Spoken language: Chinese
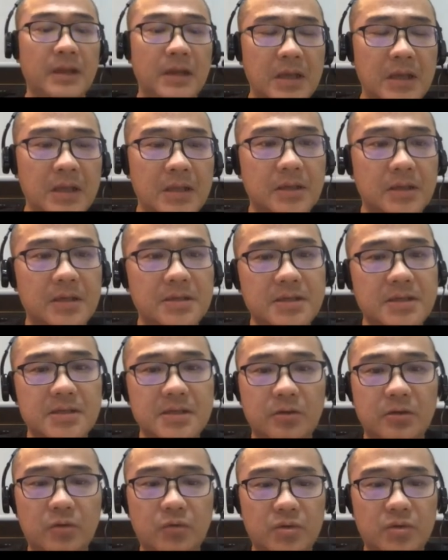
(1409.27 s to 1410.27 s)
那在这
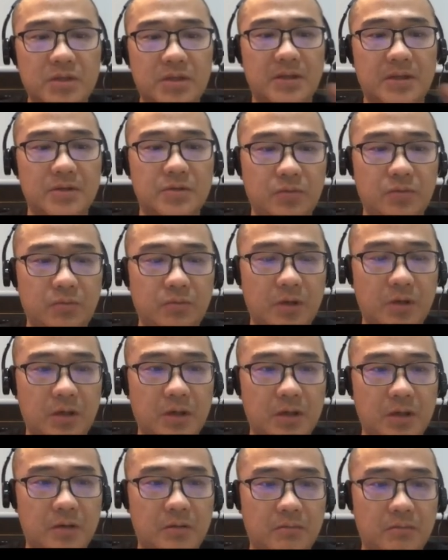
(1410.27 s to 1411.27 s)
个过程当中，
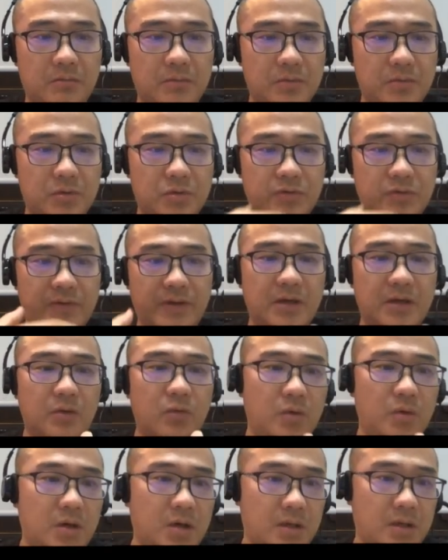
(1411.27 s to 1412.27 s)
呃，作为一个
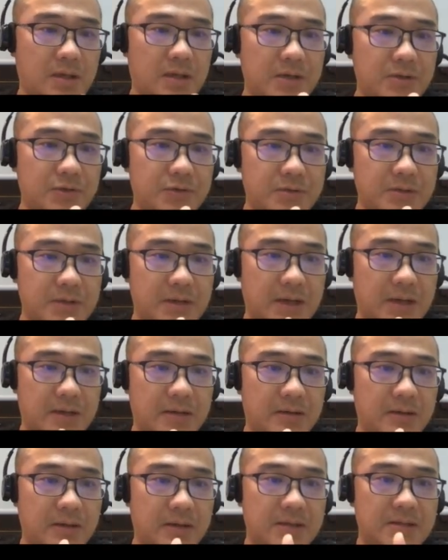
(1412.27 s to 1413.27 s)
worker，他就是来
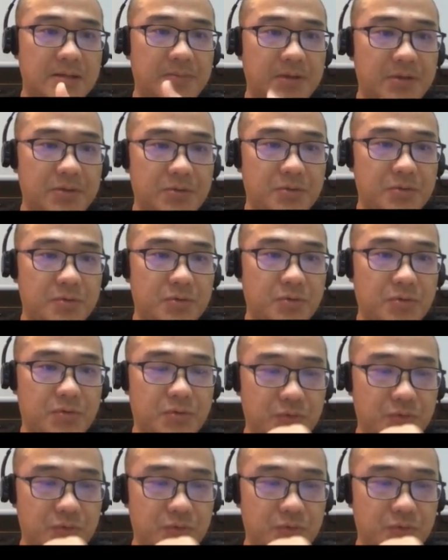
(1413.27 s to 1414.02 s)
来这边去取数